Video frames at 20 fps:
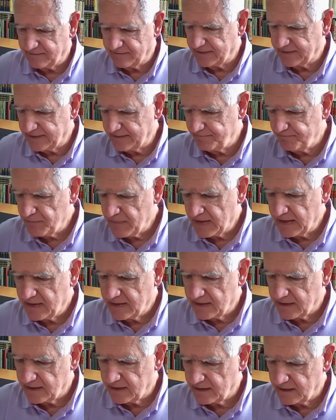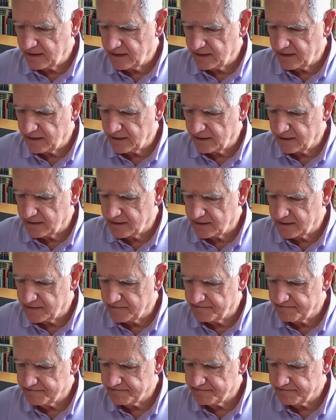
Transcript: ¿verdad? Eh,